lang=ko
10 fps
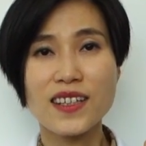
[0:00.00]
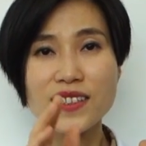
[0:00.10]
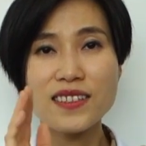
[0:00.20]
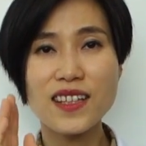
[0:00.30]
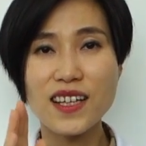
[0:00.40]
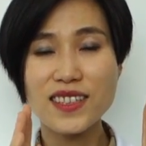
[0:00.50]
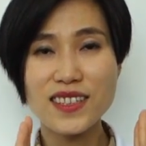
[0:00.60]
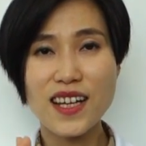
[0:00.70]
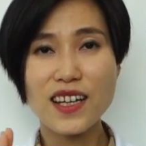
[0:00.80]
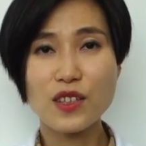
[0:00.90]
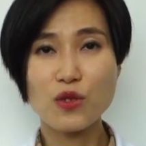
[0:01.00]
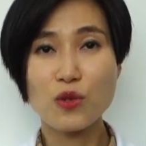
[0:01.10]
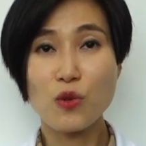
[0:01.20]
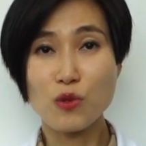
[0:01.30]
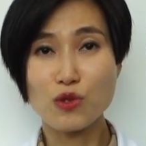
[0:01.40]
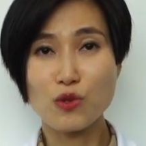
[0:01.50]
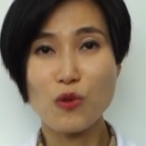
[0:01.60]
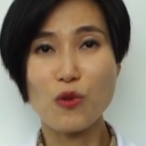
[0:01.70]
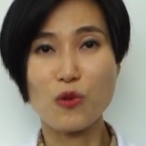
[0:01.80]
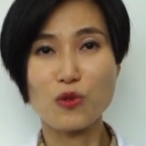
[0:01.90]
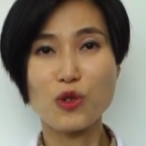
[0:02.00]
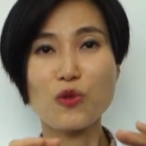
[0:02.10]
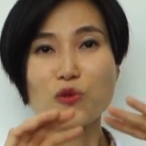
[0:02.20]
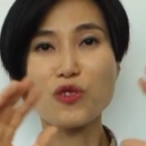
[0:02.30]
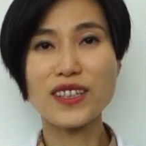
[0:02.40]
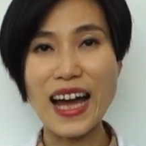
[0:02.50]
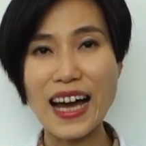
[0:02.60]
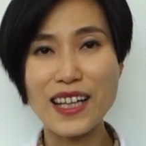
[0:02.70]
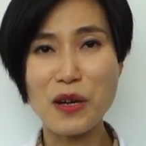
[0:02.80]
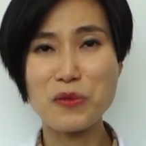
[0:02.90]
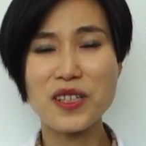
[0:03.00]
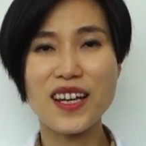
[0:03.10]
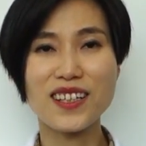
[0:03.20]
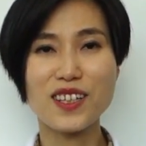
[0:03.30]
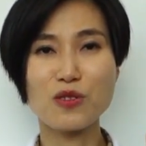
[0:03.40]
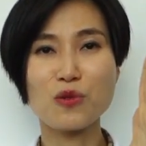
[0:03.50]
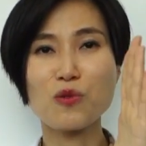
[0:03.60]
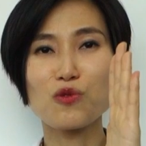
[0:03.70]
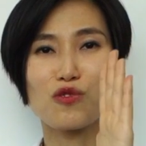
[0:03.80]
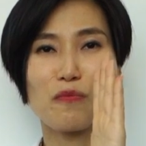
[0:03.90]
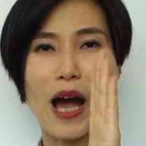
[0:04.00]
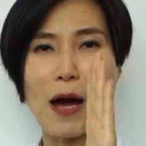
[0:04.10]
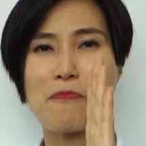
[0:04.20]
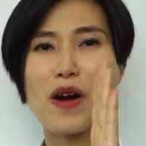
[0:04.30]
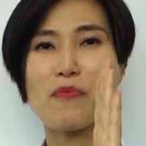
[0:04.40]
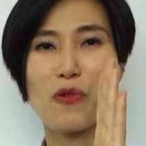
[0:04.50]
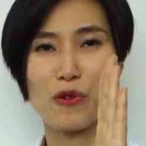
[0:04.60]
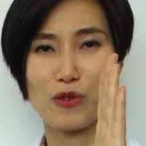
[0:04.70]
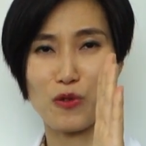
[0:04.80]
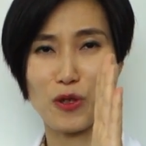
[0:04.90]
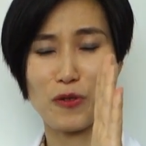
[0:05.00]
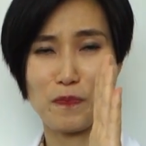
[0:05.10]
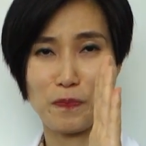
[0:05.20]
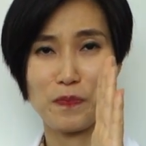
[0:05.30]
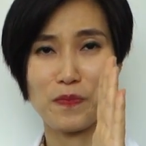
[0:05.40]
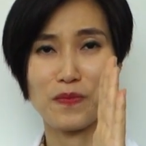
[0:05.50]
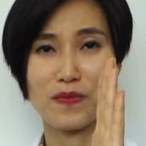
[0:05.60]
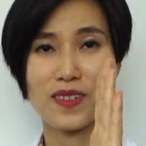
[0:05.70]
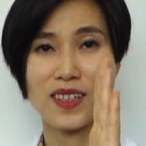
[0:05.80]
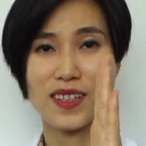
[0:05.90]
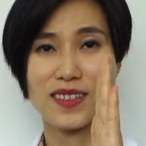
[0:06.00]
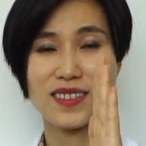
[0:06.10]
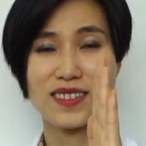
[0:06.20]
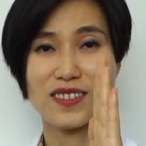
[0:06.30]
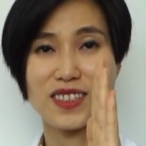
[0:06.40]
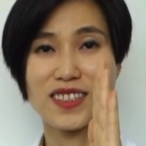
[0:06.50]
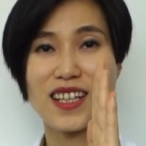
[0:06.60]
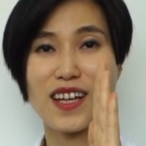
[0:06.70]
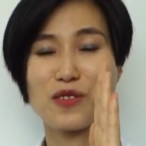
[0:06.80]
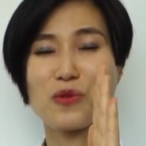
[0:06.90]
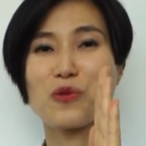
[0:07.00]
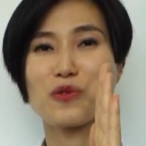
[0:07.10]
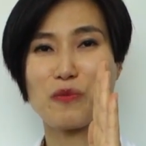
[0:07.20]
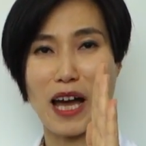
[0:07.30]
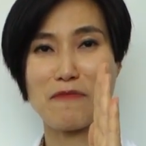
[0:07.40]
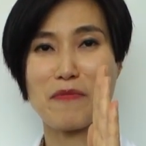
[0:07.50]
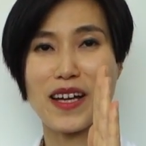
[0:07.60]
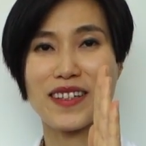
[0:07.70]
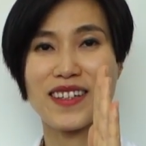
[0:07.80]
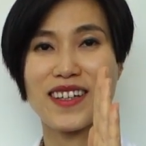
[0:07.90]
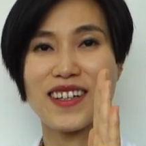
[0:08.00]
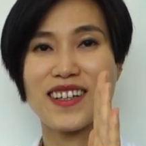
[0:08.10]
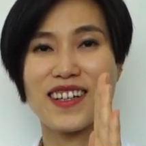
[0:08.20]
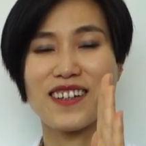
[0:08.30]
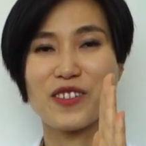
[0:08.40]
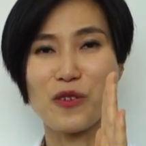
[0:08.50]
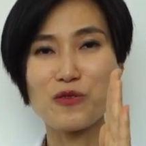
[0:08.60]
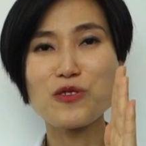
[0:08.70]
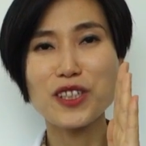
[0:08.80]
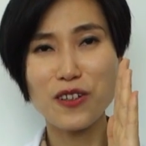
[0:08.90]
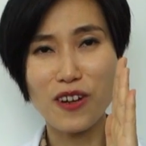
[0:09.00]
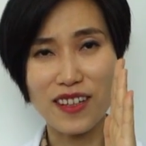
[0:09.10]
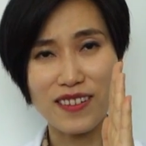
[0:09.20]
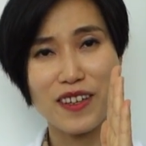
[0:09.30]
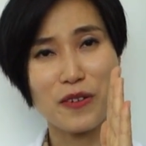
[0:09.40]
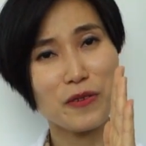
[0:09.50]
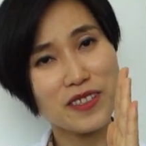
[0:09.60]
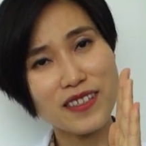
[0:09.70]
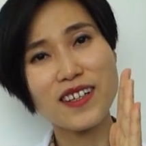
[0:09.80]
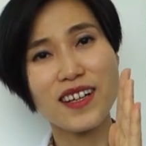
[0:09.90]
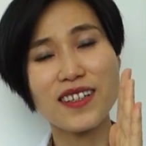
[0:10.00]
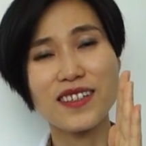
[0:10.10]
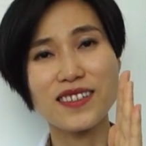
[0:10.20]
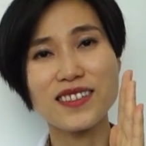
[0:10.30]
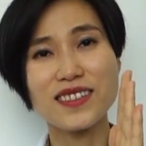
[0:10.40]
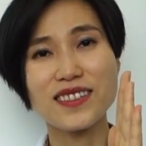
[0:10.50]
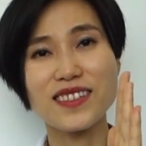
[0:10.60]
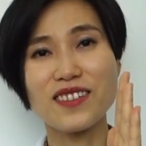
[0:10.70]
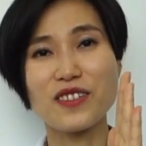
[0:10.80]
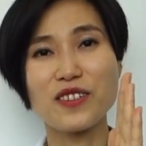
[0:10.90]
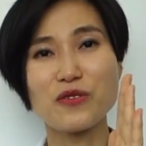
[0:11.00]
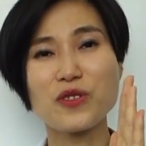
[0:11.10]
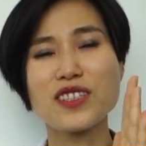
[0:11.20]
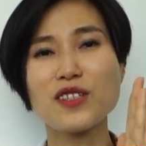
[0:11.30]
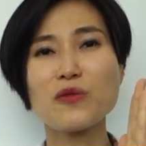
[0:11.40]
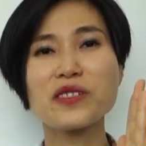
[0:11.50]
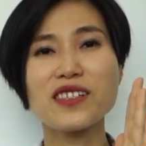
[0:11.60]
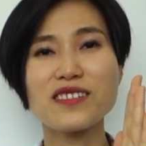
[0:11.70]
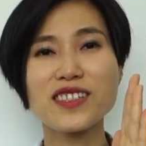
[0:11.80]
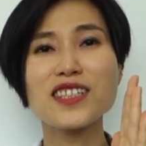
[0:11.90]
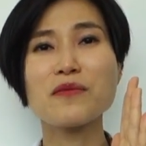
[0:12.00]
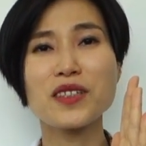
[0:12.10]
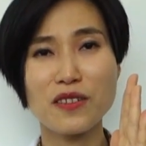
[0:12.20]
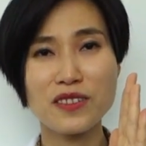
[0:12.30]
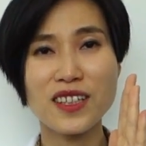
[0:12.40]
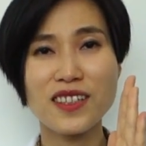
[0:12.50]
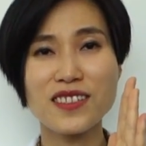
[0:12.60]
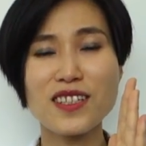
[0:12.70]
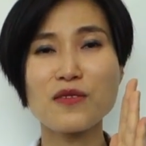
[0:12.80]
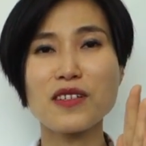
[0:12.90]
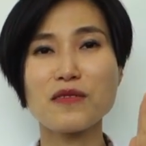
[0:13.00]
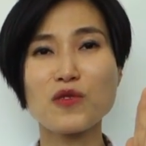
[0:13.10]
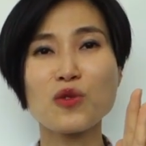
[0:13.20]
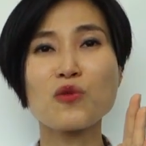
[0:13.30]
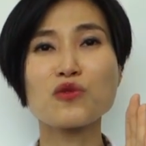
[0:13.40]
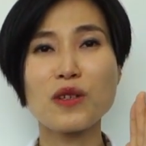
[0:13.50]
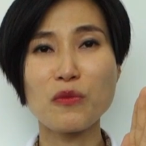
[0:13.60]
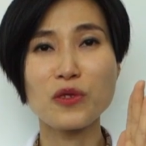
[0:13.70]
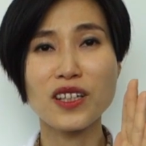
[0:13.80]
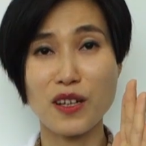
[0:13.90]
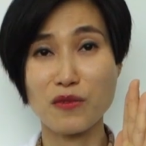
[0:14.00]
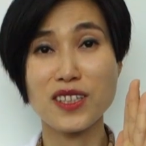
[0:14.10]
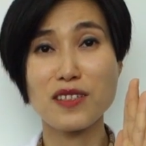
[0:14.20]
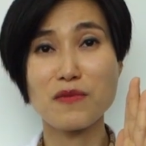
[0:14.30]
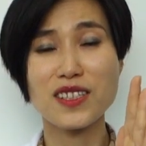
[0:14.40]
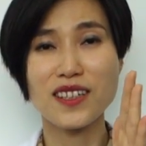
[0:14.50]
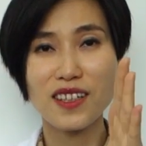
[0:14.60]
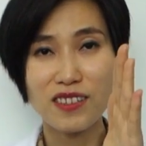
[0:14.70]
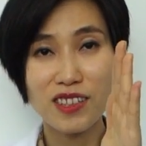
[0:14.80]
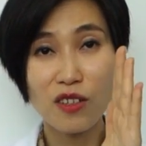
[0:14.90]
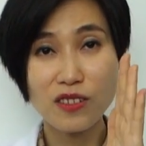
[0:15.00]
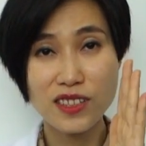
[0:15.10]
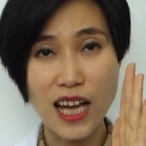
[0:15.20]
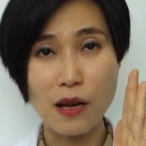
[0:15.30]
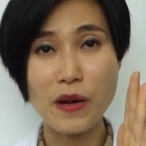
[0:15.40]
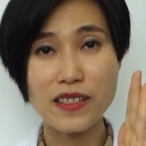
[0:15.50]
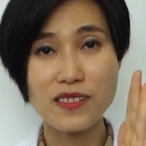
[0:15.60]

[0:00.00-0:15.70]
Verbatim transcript: 근데 의사의 뒤통수도 뒤통수가 다 나오는 게 아니라 뒤통수도 반만 보여줘요. 음. 의사의 뒤통수 반만 어, 연출인 것 같아요. 제 생각에는 어, 우리 진료실에서 느낌이 그러잖아요. 의사 선생님 뒤통수만 보다 나온 느낌이잖아요. 그거를 잡아